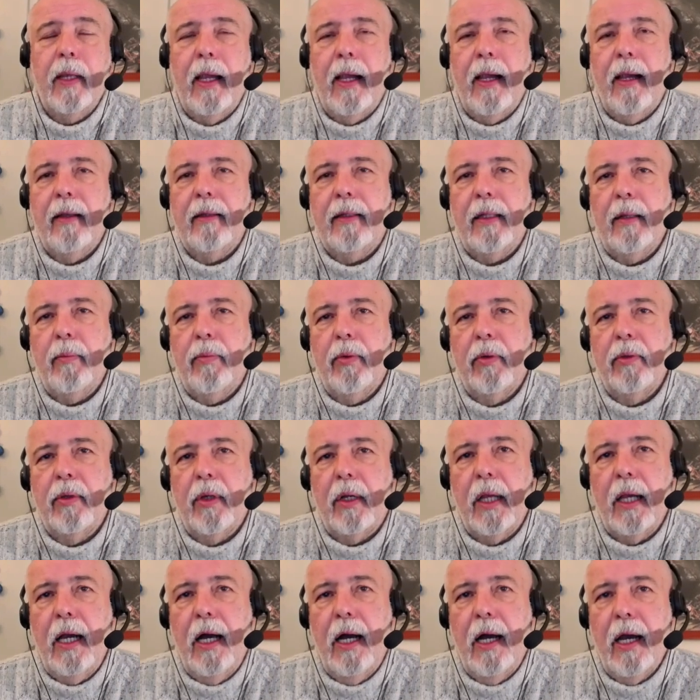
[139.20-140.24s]
esta
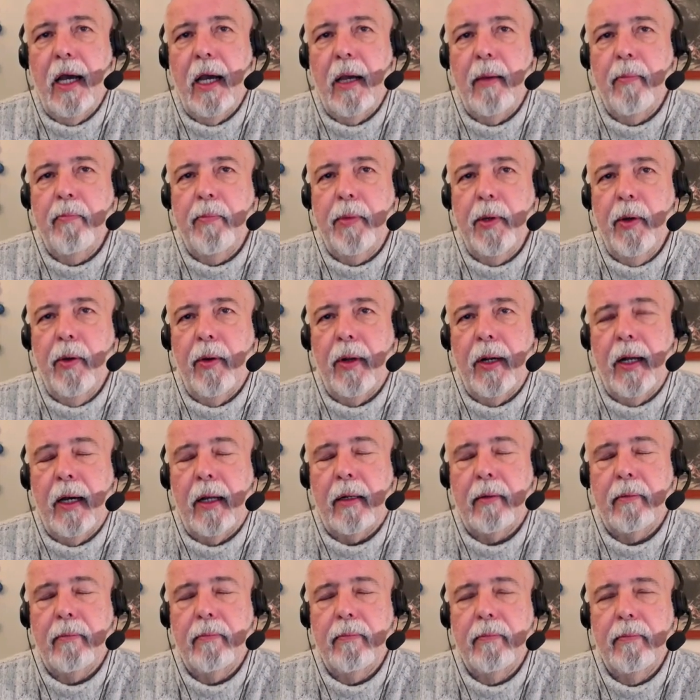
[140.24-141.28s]
podría
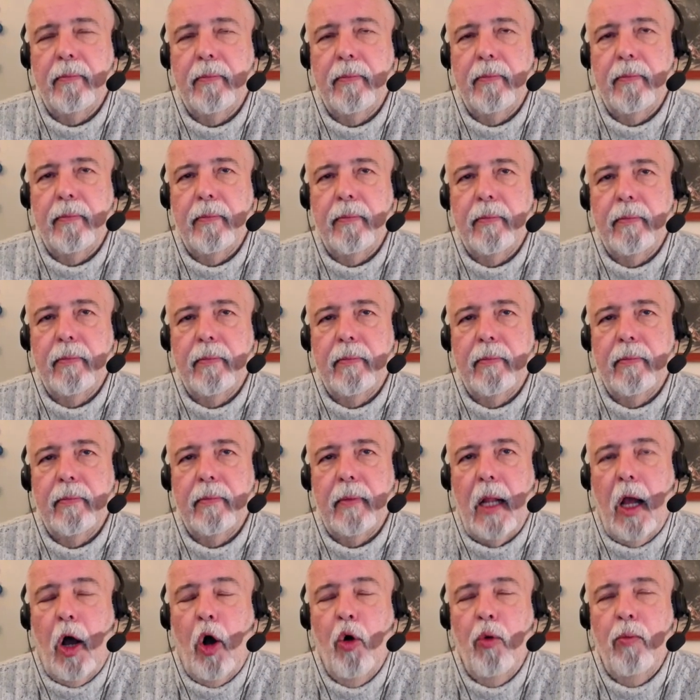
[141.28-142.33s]
empeorar
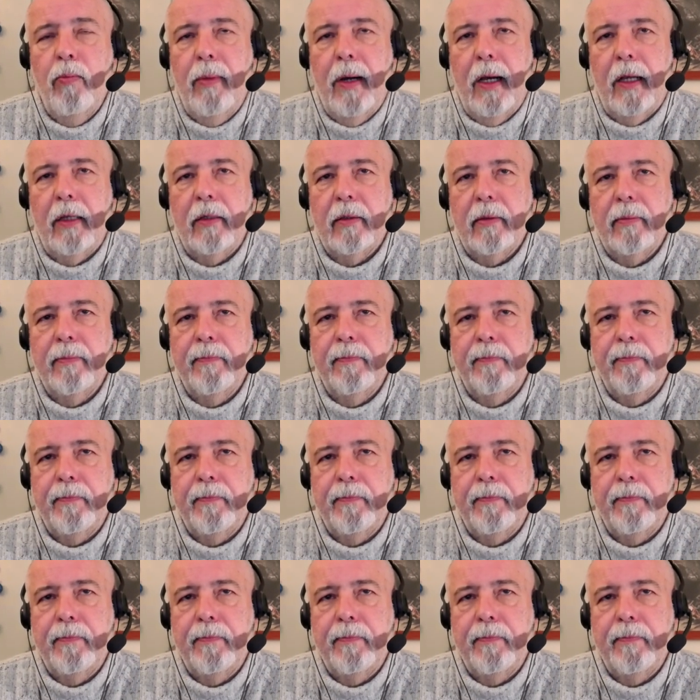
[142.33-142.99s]
aún más.